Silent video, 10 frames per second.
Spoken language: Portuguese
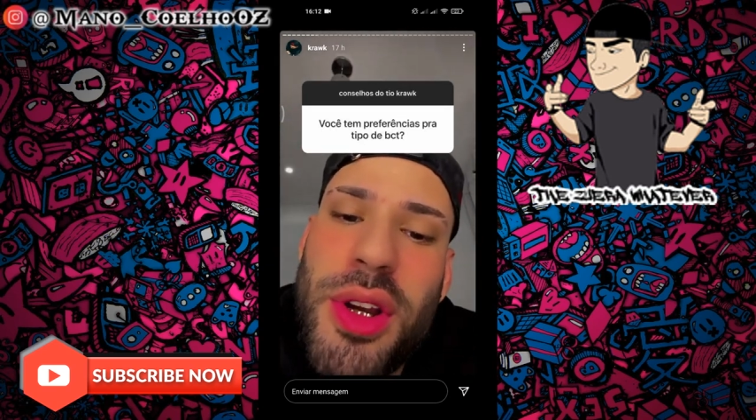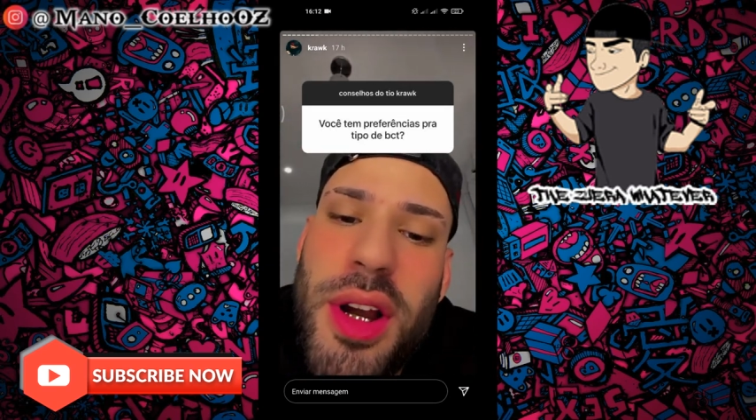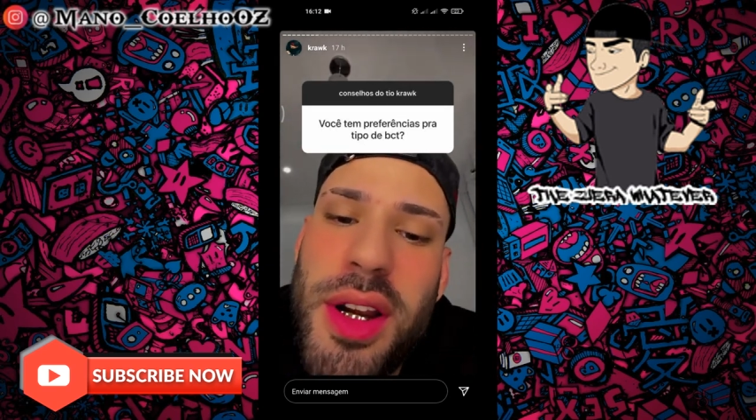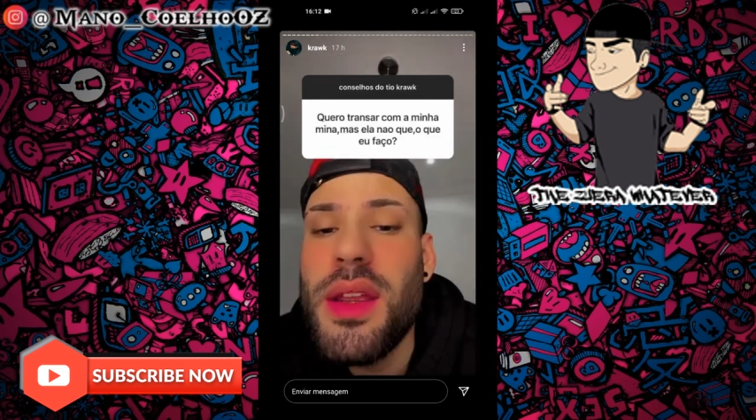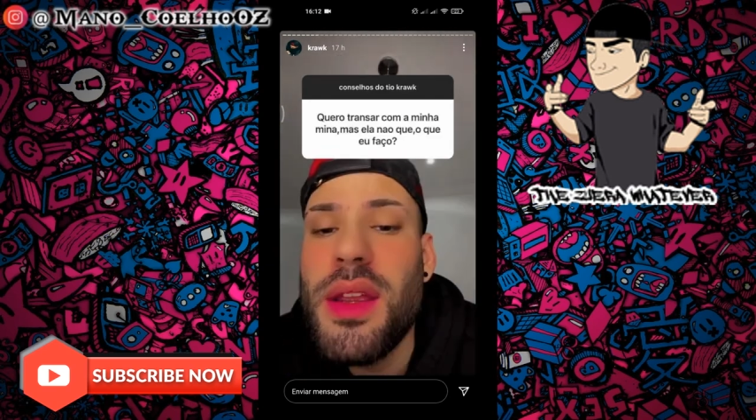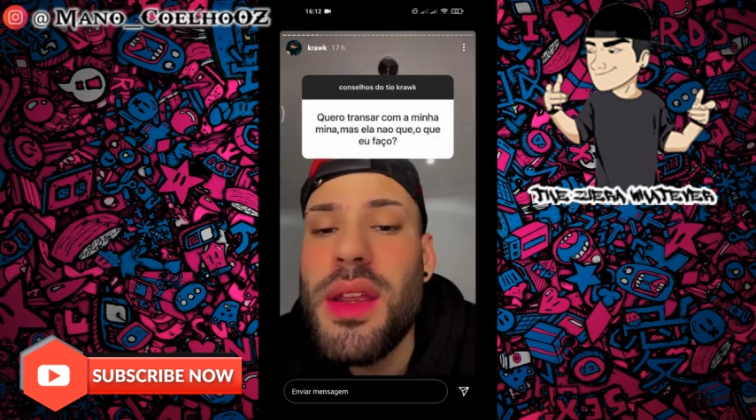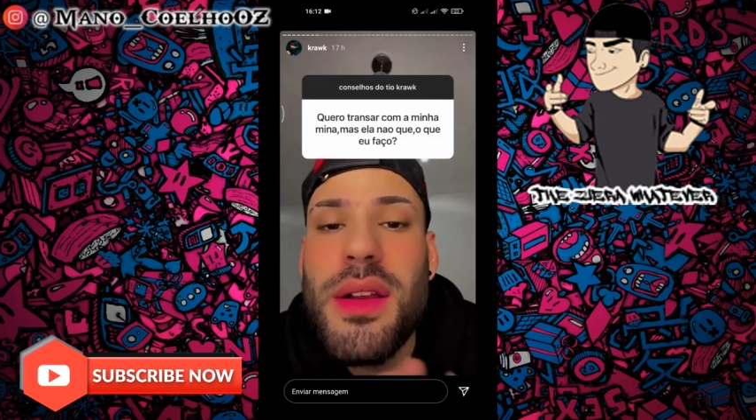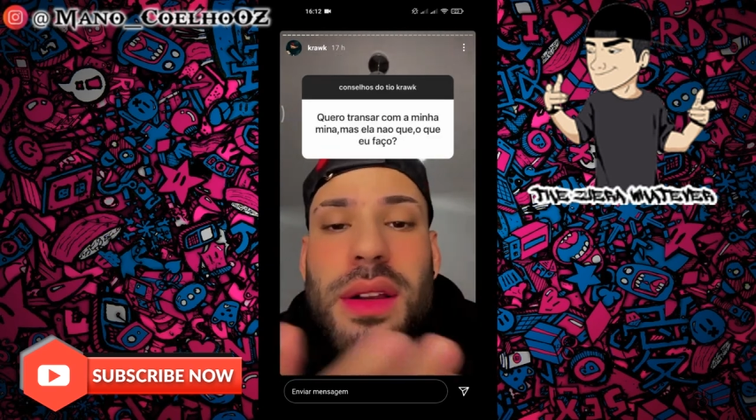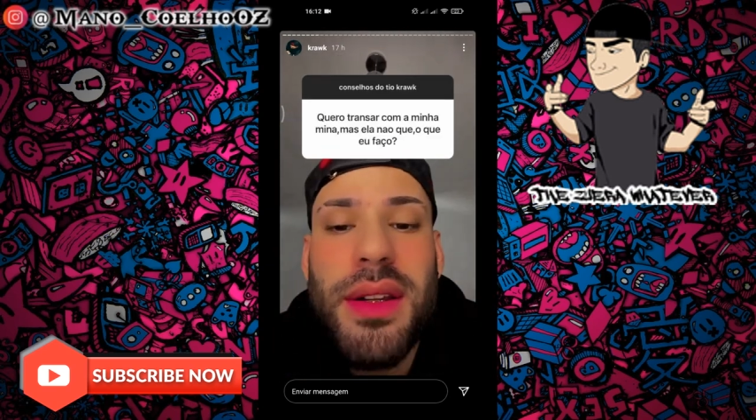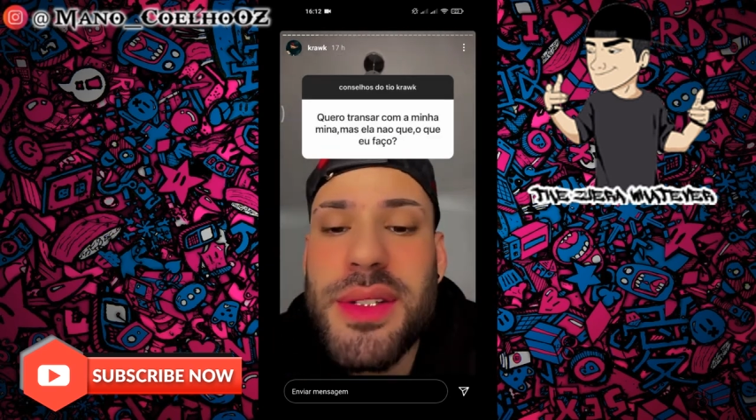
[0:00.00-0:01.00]
horas.
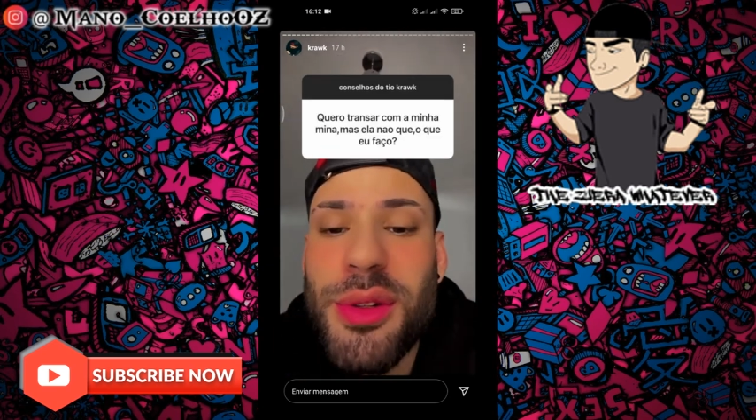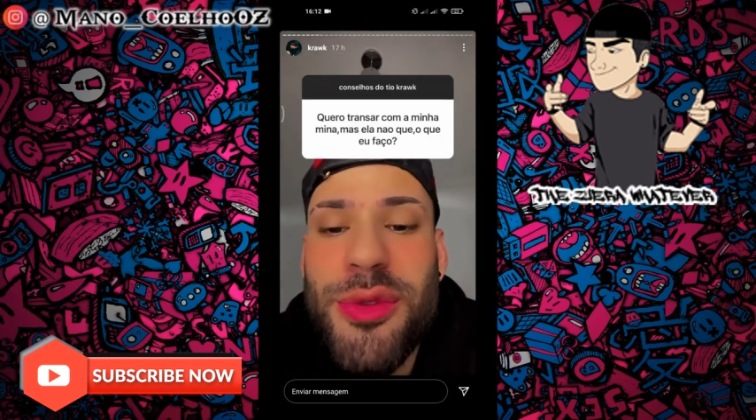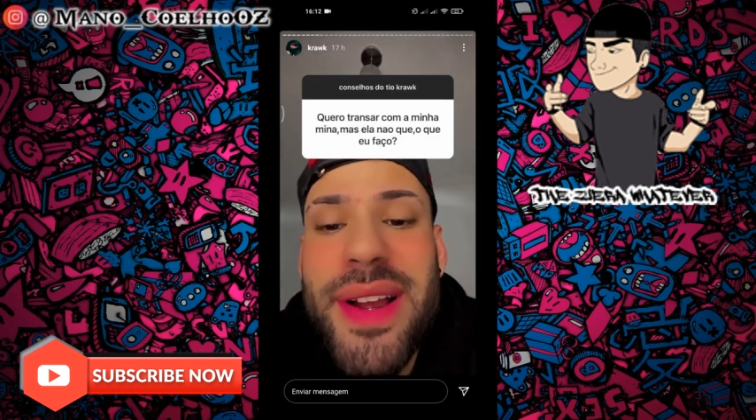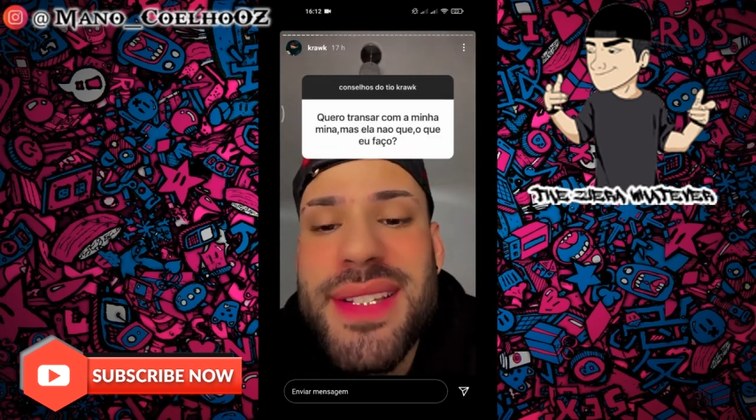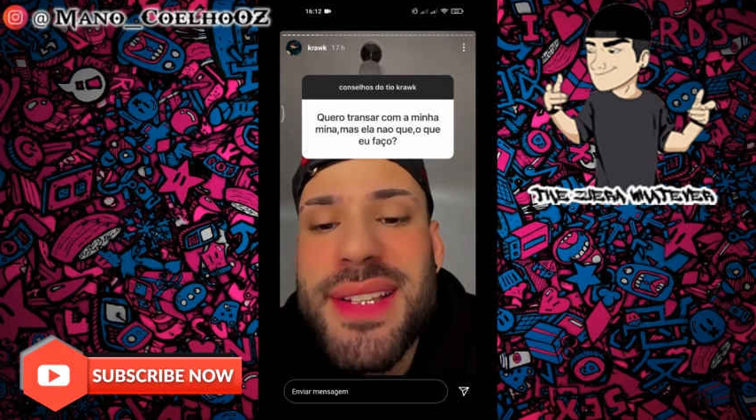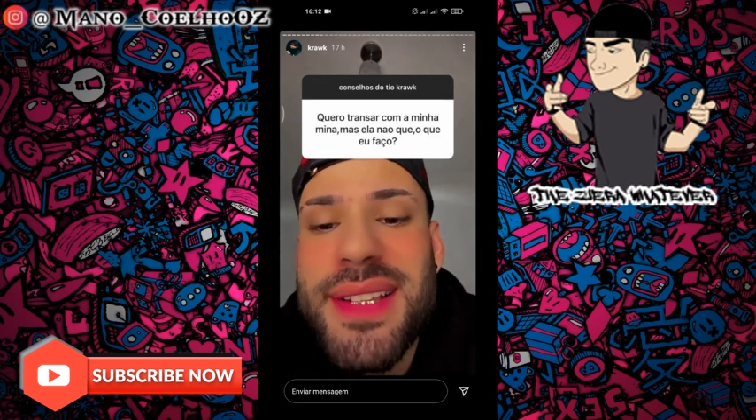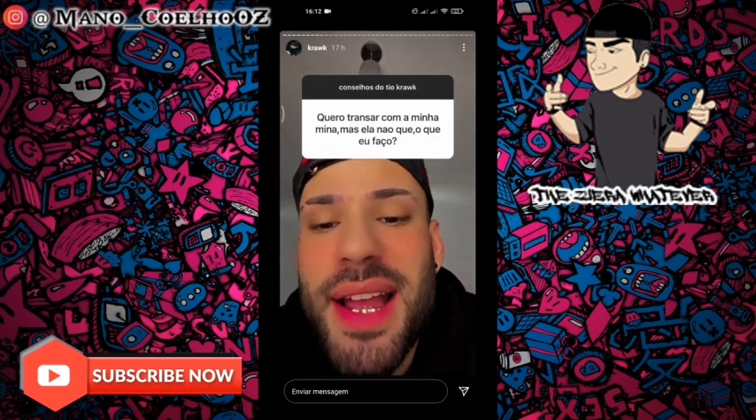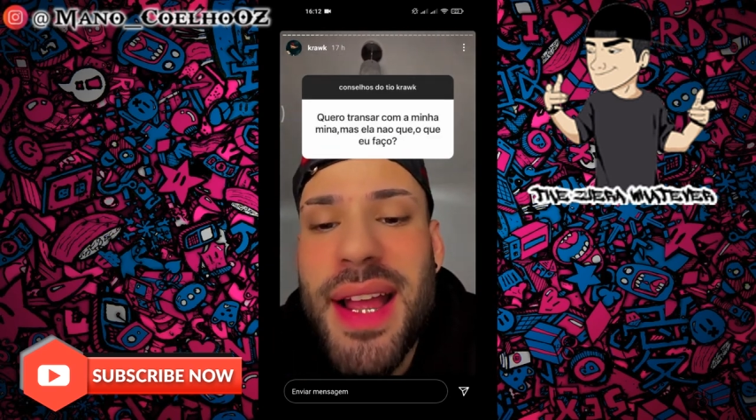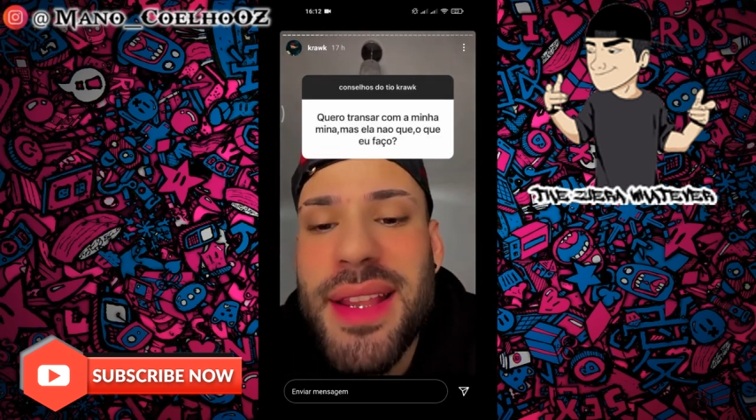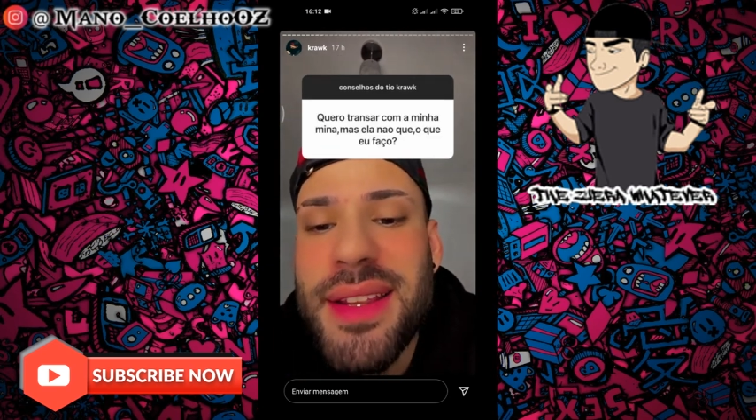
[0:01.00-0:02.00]
Você não faz
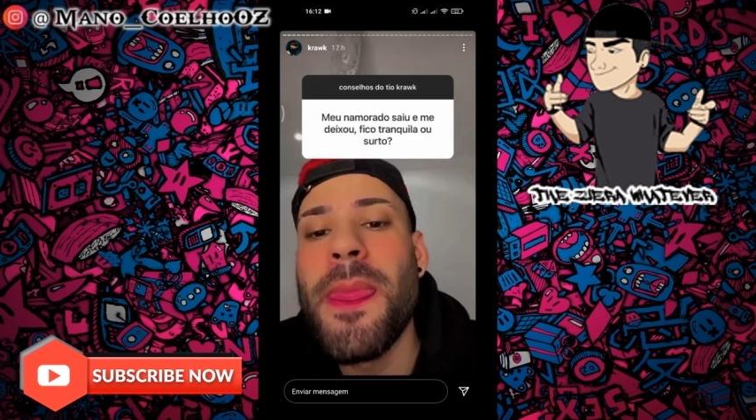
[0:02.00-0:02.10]
nada.